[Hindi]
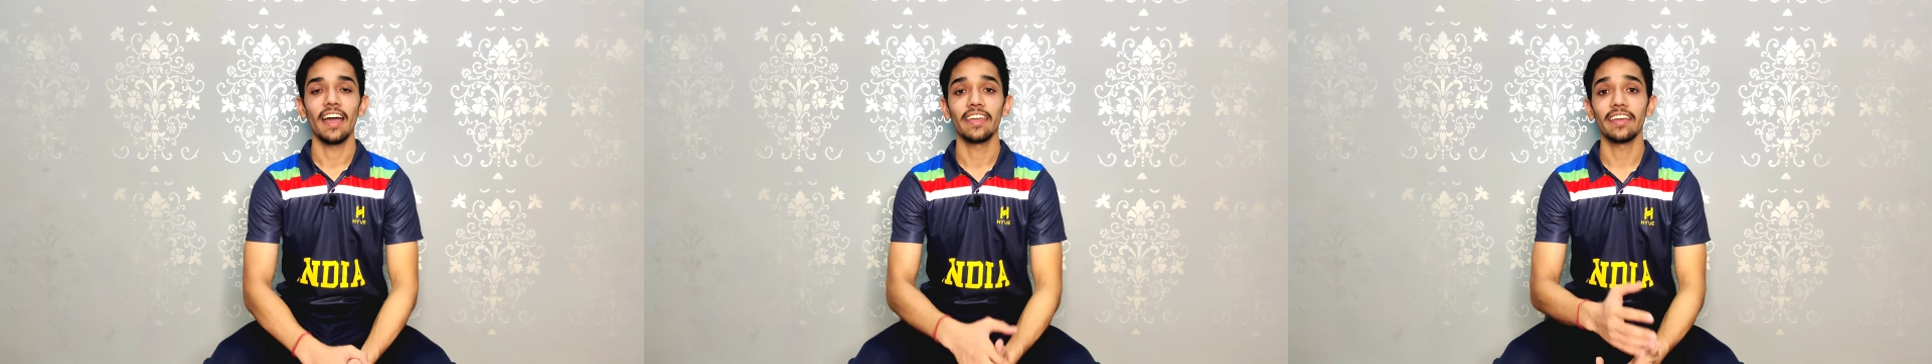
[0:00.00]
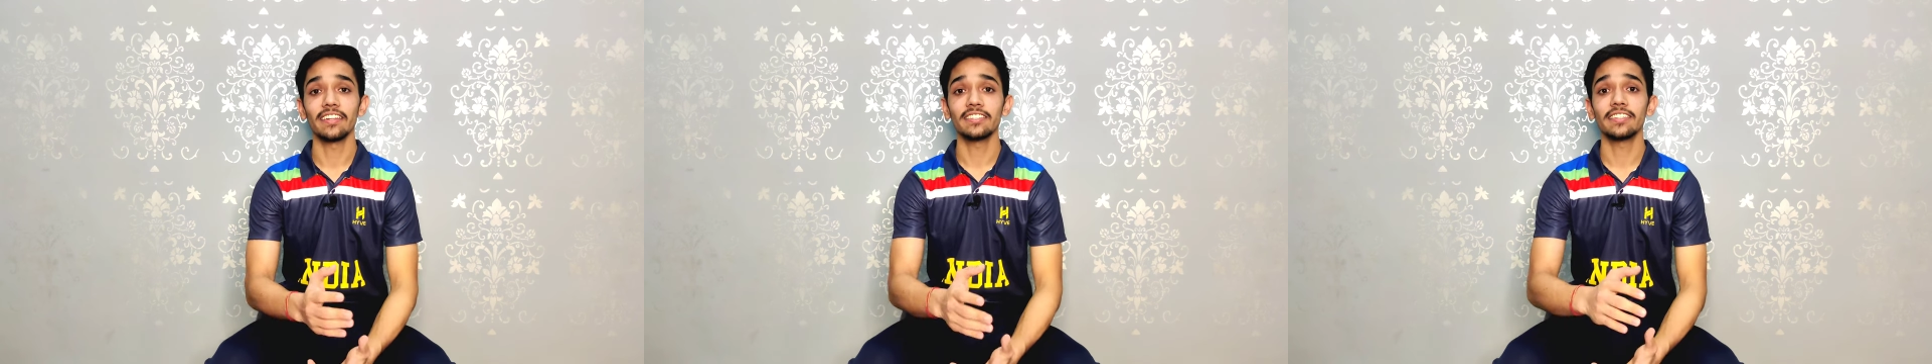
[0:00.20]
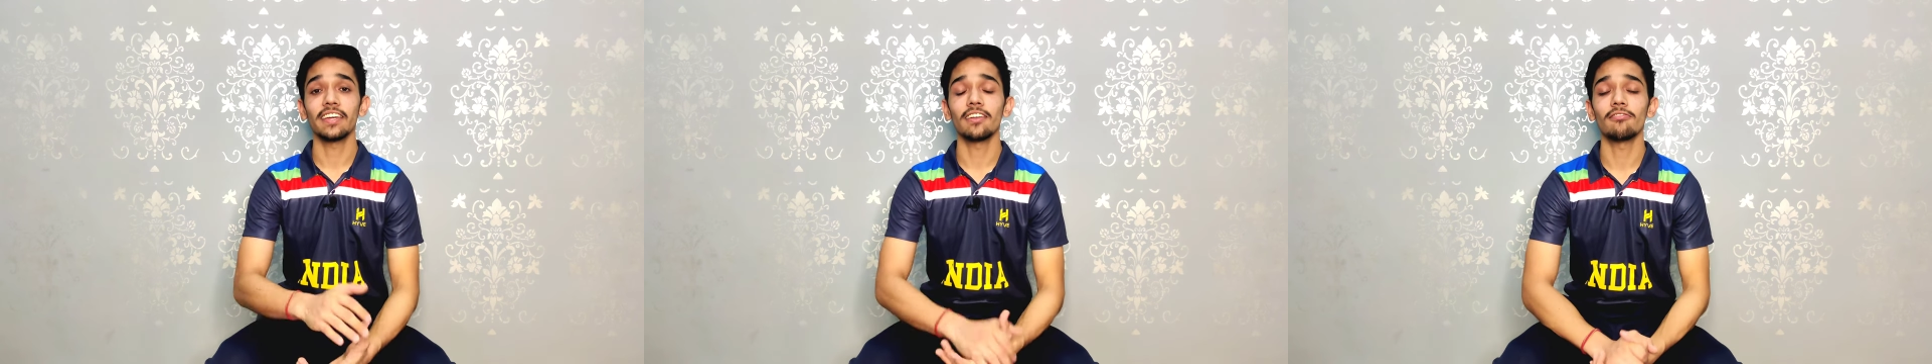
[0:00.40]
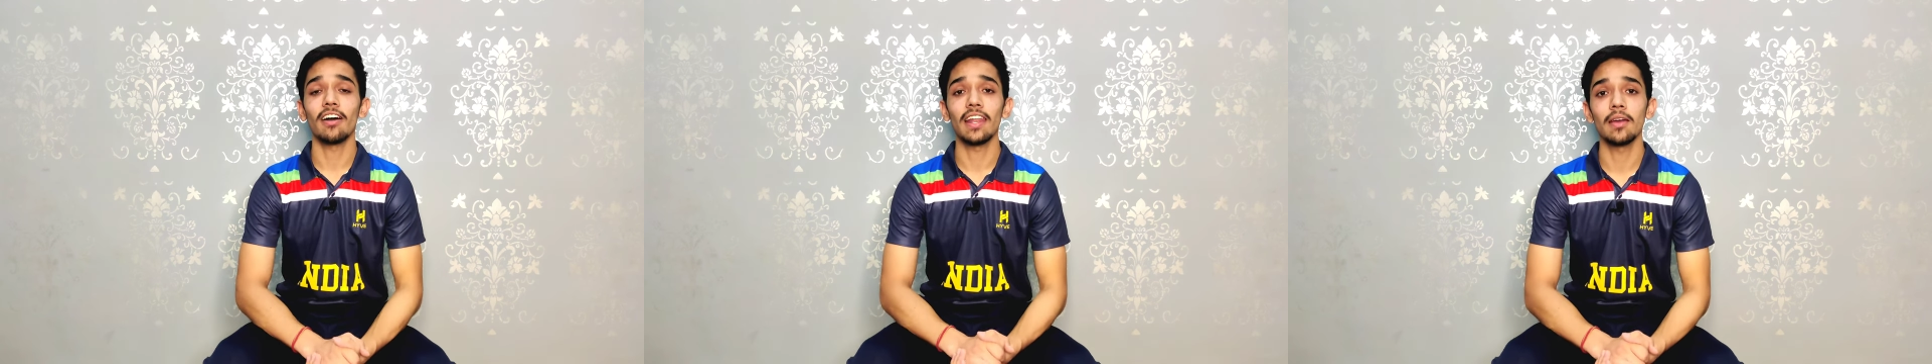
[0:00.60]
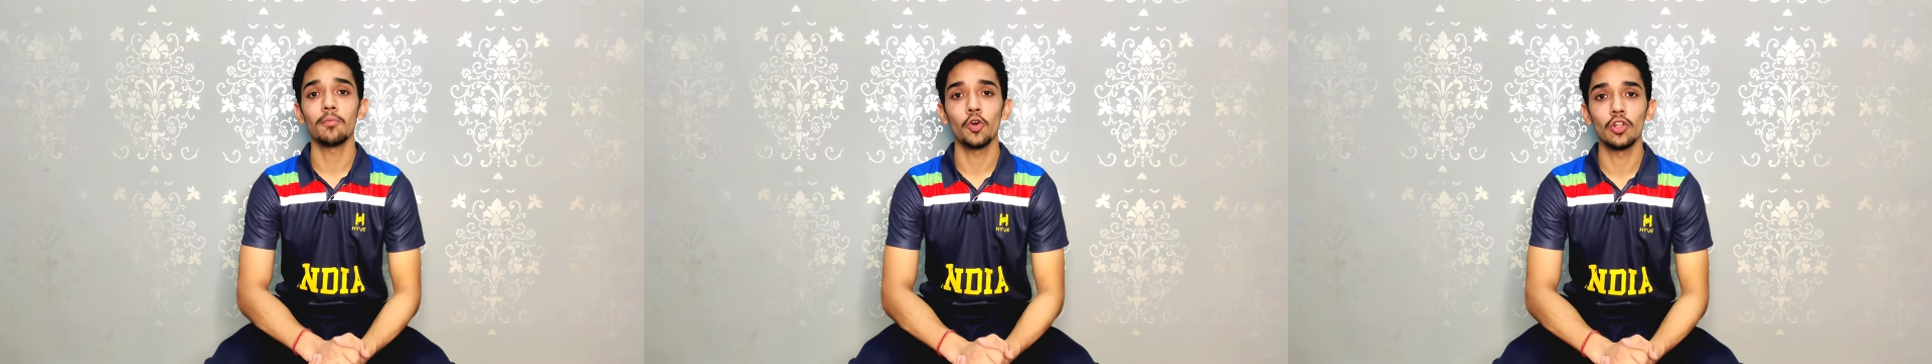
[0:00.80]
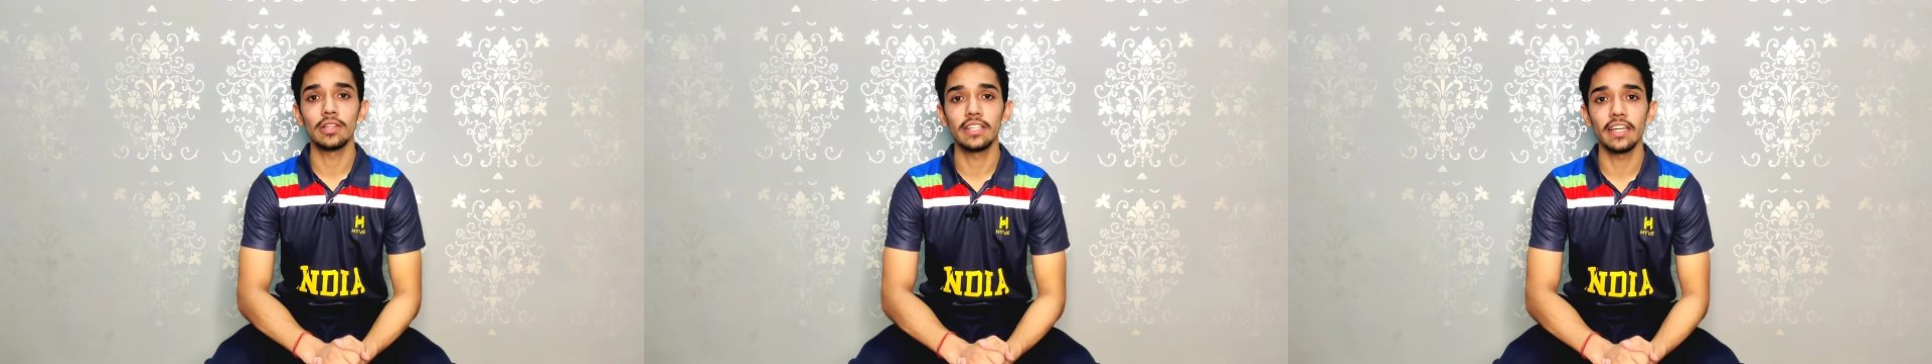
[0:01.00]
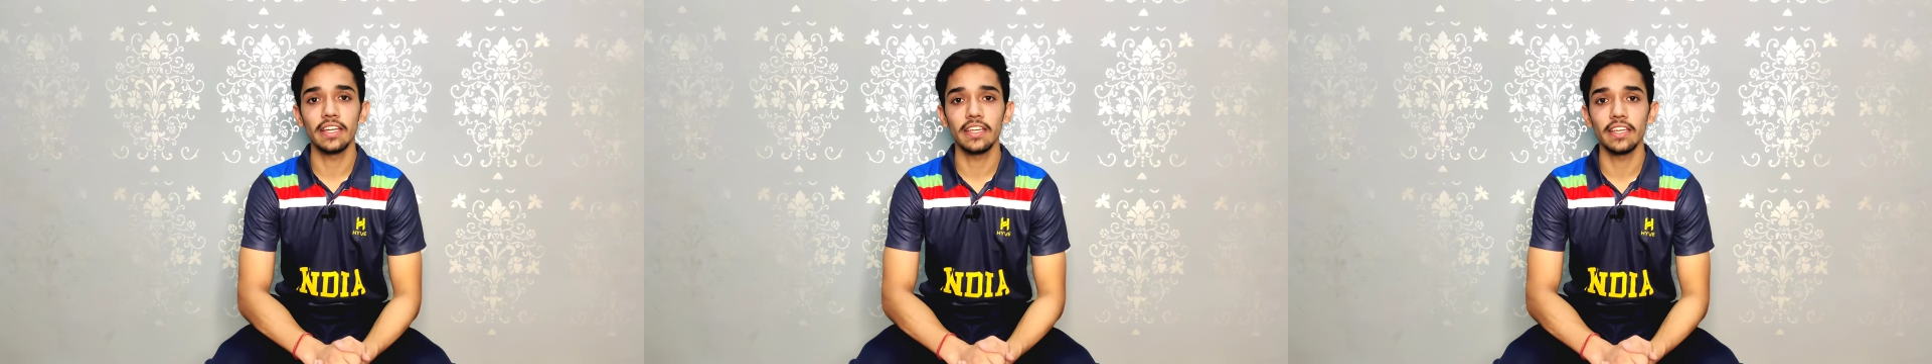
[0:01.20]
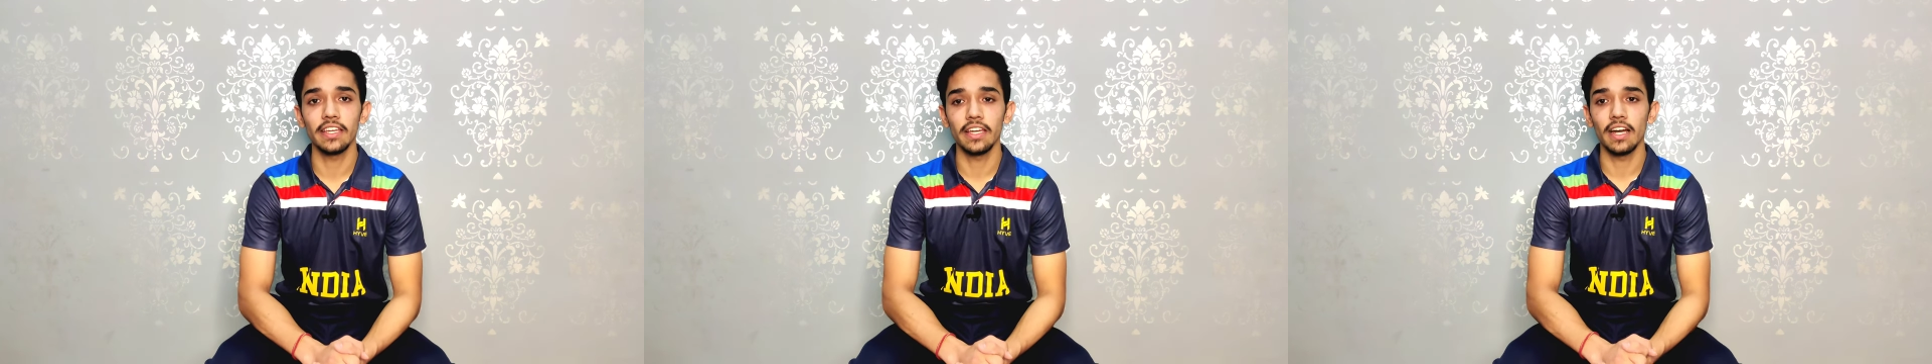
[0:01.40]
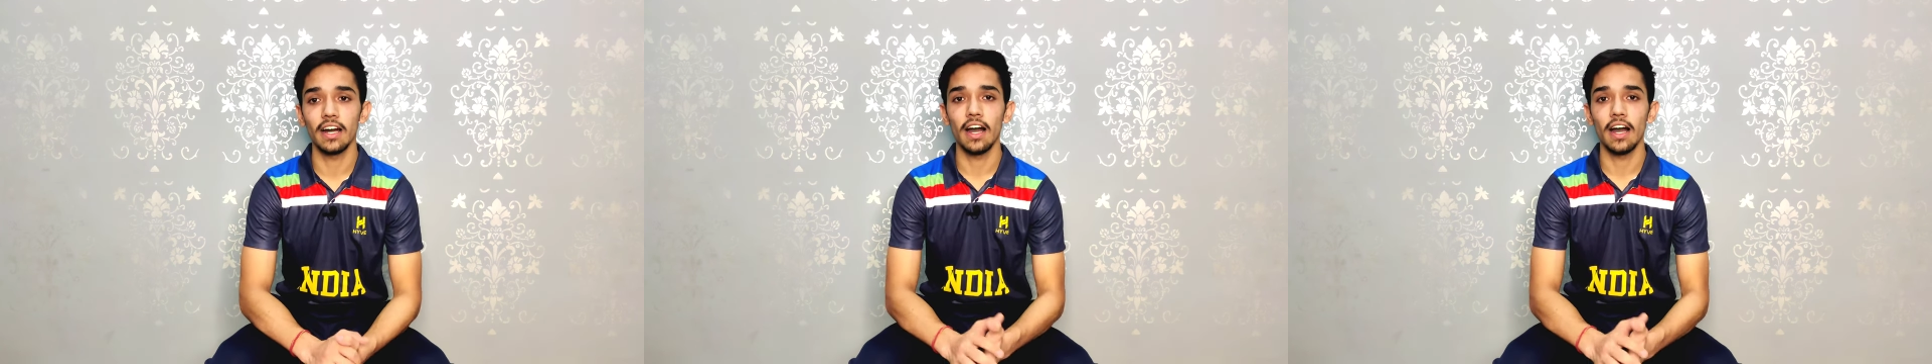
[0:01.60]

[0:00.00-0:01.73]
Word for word: आई वाले बोलते हैं कि